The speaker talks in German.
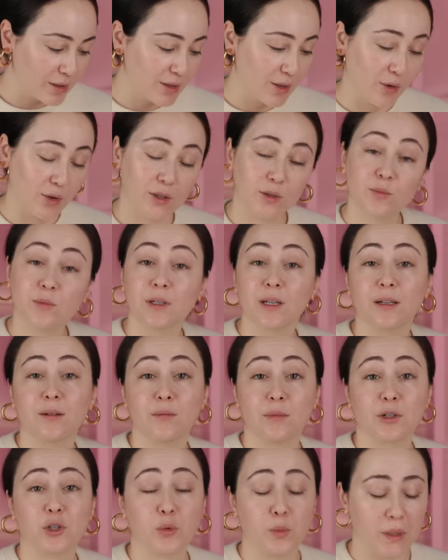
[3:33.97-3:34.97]
Die höre ich mir dann
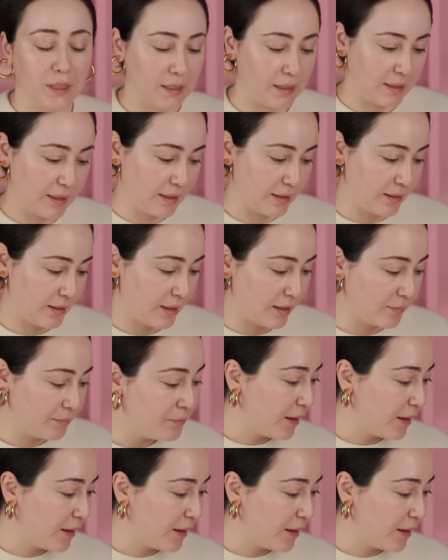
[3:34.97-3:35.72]
immer später gerne an.